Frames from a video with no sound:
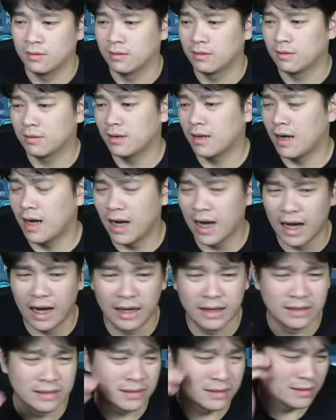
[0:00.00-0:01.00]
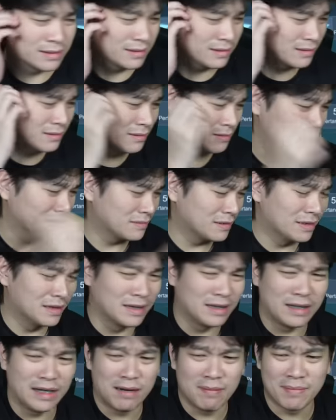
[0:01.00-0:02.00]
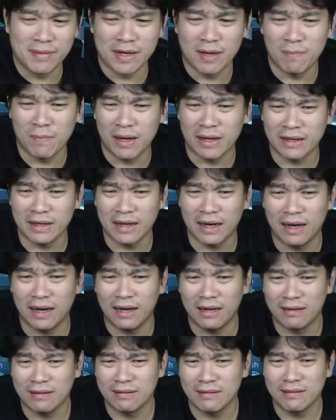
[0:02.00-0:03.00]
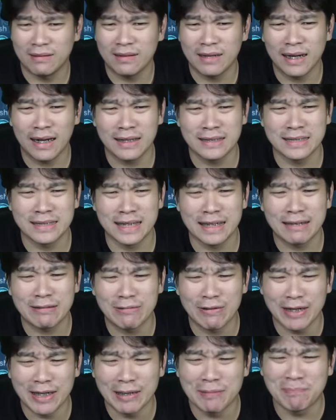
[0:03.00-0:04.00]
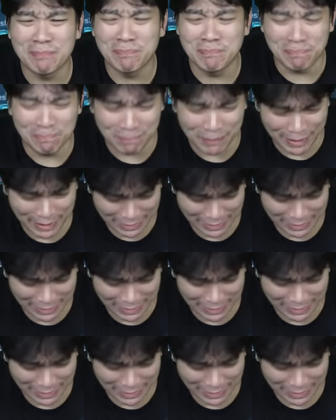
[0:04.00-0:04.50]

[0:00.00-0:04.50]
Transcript: Guys, ini apa namanya Leslie gue di pick